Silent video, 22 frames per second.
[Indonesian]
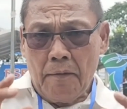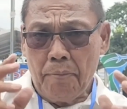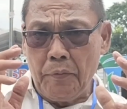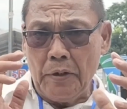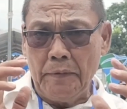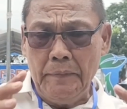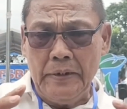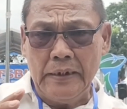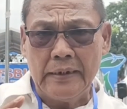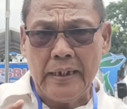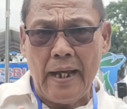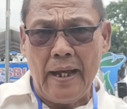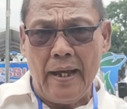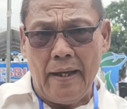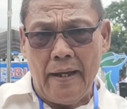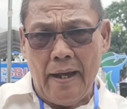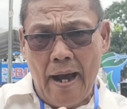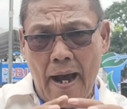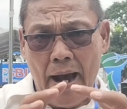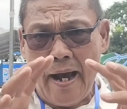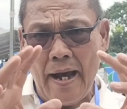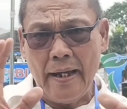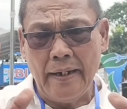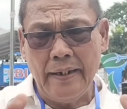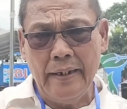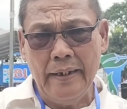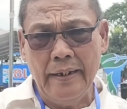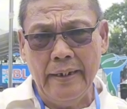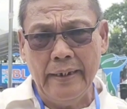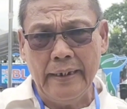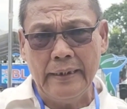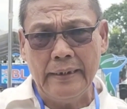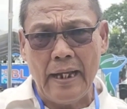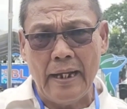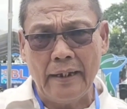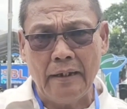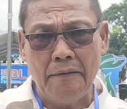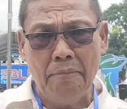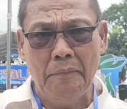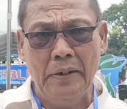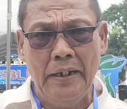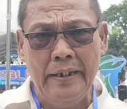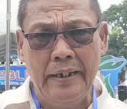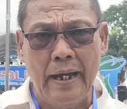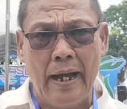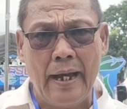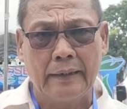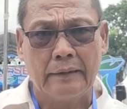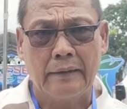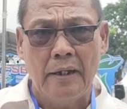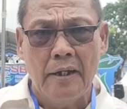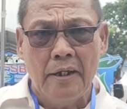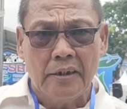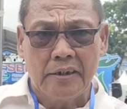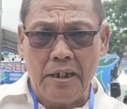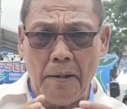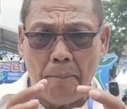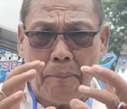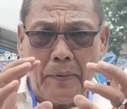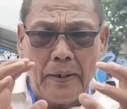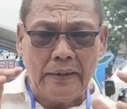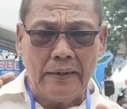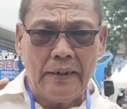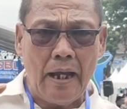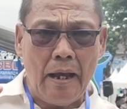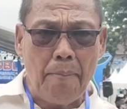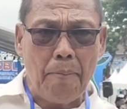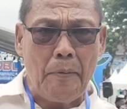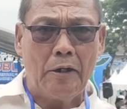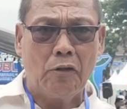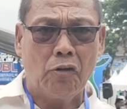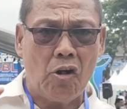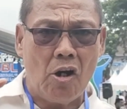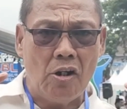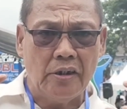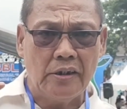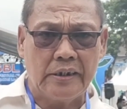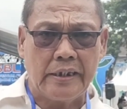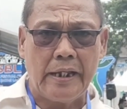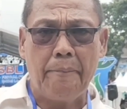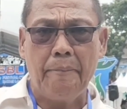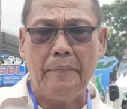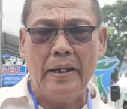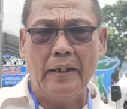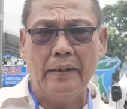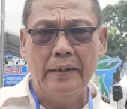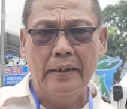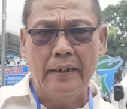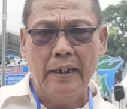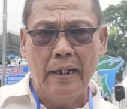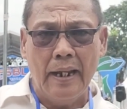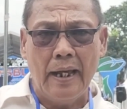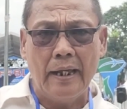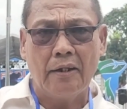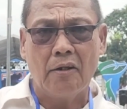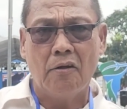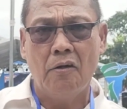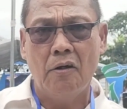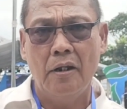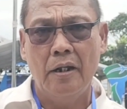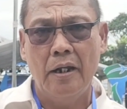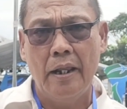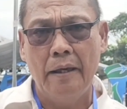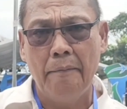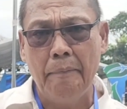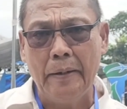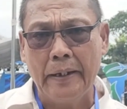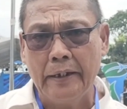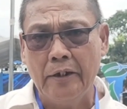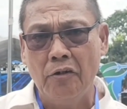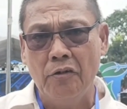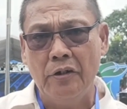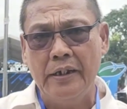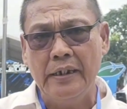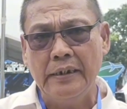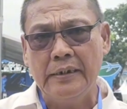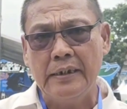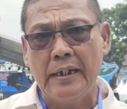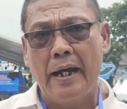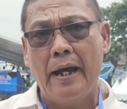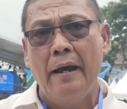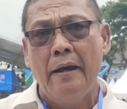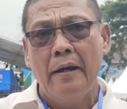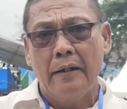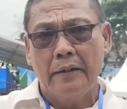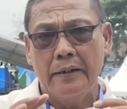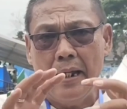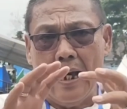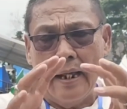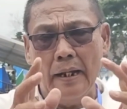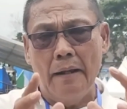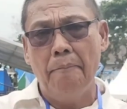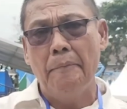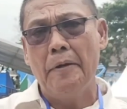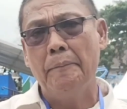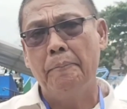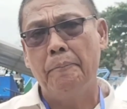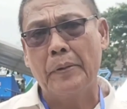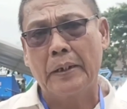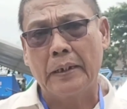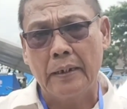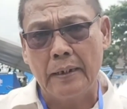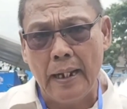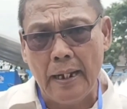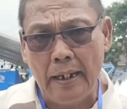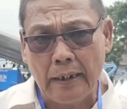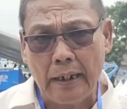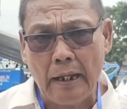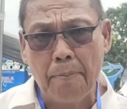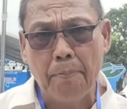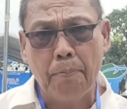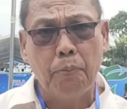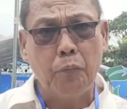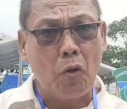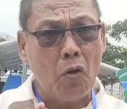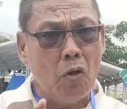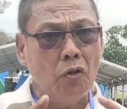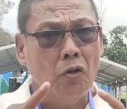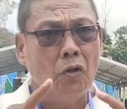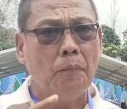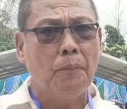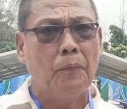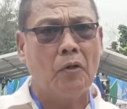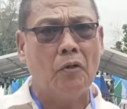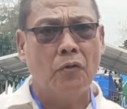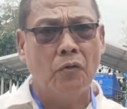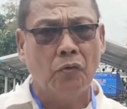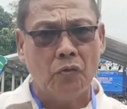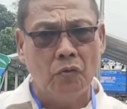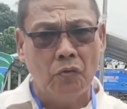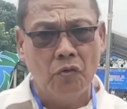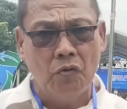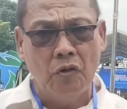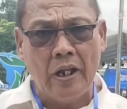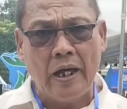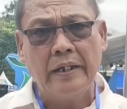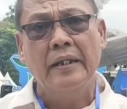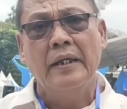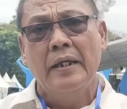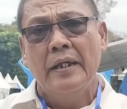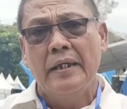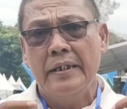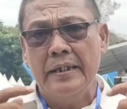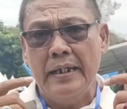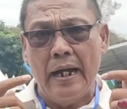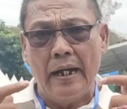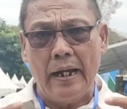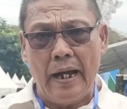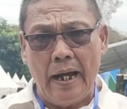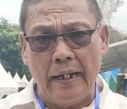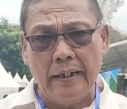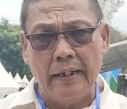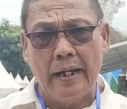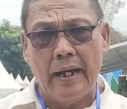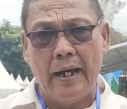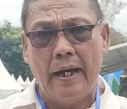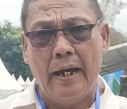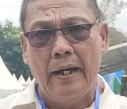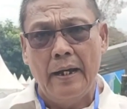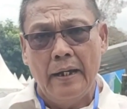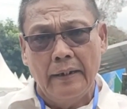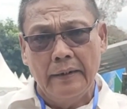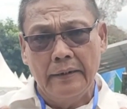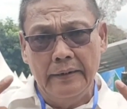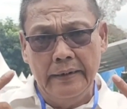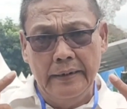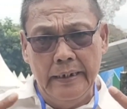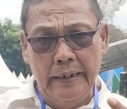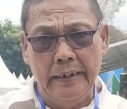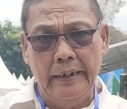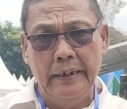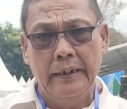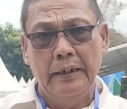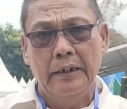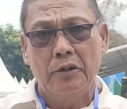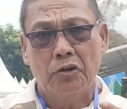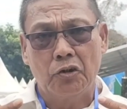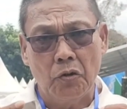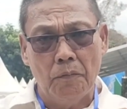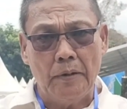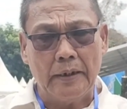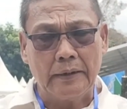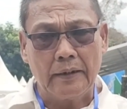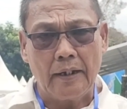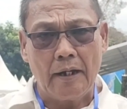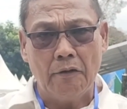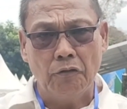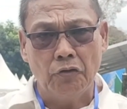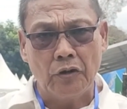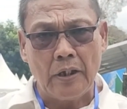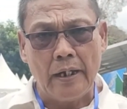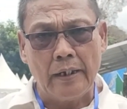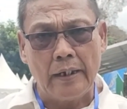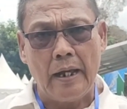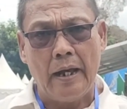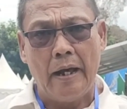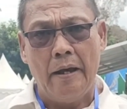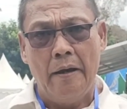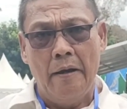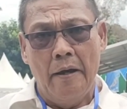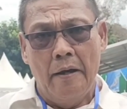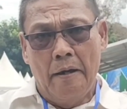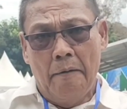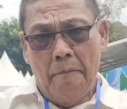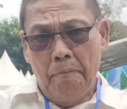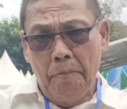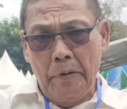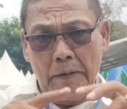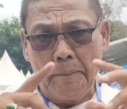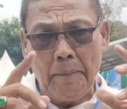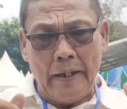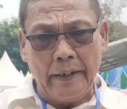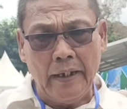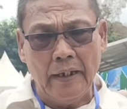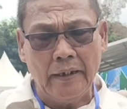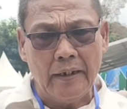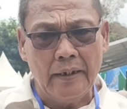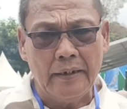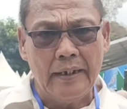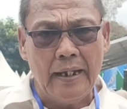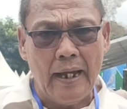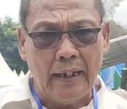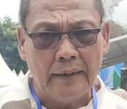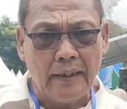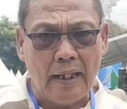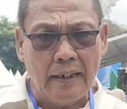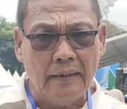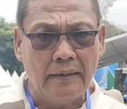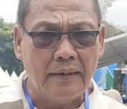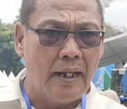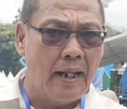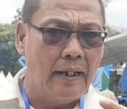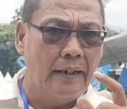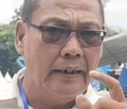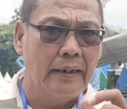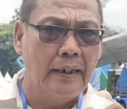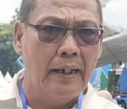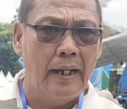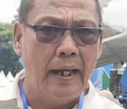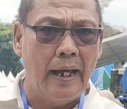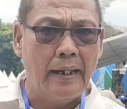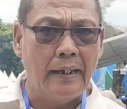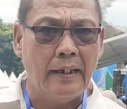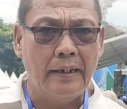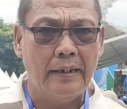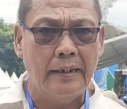Pemirsa, hari ini kita akan melihat seperti apa konsep yang digelar oleh Bank Indonesia dalam memperkenalkan produk-produk unggulan yang ada di Sumatera Utara. Berbagai kegiatan telah digelar